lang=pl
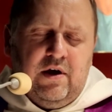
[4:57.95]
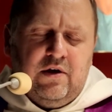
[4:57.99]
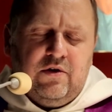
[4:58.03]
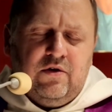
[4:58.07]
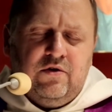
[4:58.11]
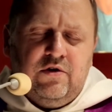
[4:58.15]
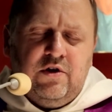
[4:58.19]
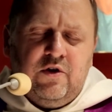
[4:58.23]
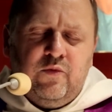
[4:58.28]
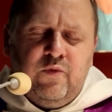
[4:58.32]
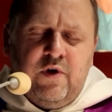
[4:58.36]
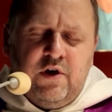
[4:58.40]

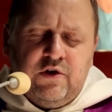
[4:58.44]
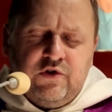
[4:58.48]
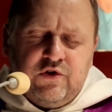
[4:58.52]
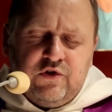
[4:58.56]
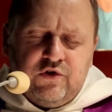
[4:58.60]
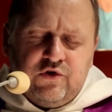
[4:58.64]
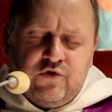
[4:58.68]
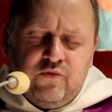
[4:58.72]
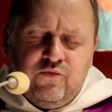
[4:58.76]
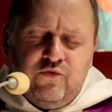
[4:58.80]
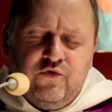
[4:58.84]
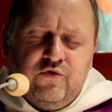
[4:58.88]
do tych
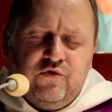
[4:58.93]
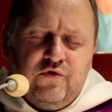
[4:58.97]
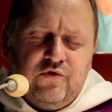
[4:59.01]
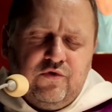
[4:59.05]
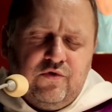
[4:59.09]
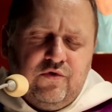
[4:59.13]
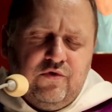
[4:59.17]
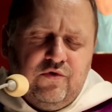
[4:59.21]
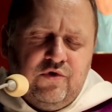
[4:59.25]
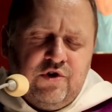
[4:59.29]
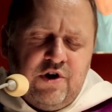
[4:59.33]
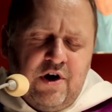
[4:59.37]
miejsc
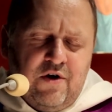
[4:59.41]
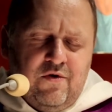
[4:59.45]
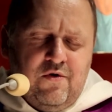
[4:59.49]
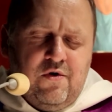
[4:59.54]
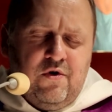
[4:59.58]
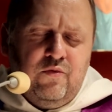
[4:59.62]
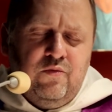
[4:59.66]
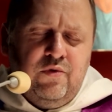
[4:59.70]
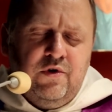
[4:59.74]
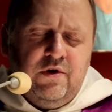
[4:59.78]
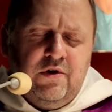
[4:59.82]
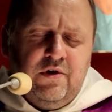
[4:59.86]
smutku,
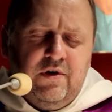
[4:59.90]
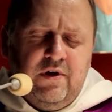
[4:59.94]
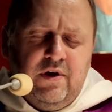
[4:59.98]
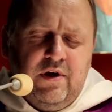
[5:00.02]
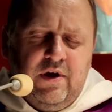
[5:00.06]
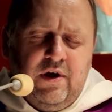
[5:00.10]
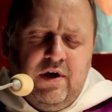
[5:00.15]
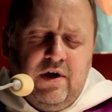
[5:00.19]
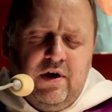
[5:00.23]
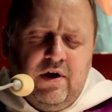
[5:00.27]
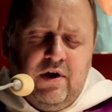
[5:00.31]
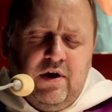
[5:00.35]
żałoby,
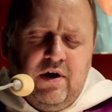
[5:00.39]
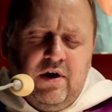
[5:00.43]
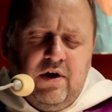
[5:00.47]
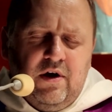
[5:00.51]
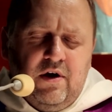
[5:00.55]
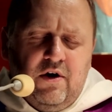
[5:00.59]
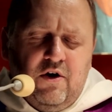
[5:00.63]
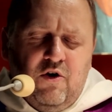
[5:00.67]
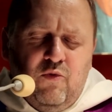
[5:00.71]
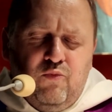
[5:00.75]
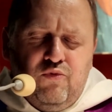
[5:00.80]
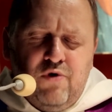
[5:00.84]

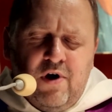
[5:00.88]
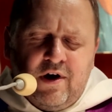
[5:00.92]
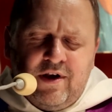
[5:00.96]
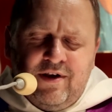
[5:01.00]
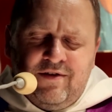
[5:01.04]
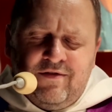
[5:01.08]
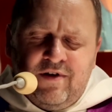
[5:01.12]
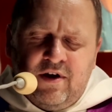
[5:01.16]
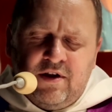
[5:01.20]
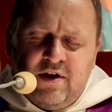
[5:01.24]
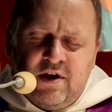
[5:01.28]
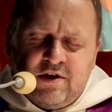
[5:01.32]

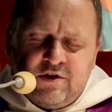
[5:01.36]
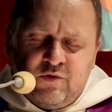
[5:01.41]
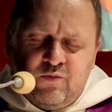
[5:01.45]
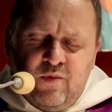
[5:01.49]
opłakiwania